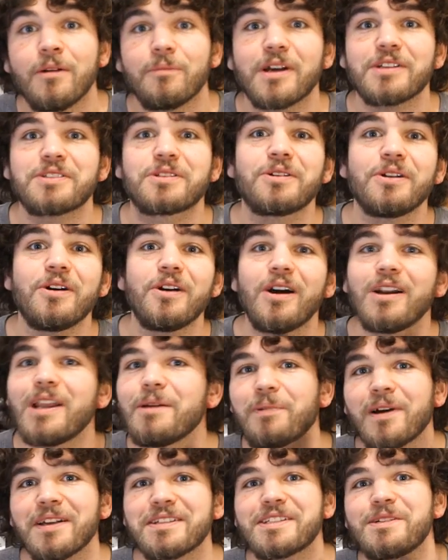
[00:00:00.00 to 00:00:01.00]
Parce que euh, les
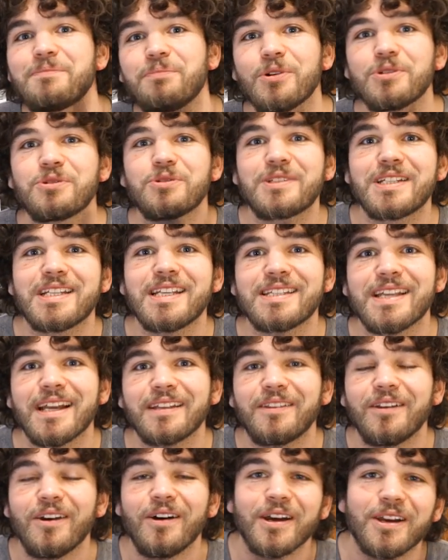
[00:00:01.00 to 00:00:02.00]
principaux
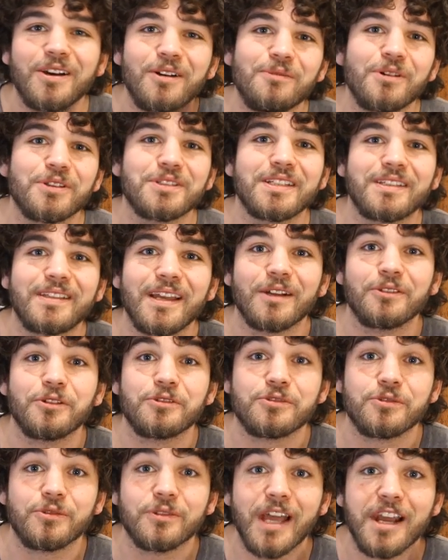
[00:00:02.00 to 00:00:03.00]
utilisateurs et commanditaires de
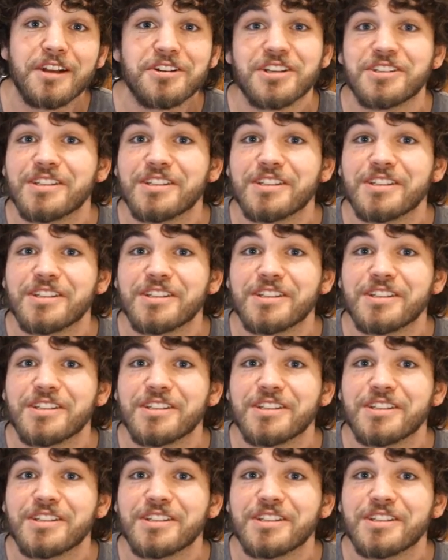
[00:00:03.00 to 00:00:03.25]
sondages,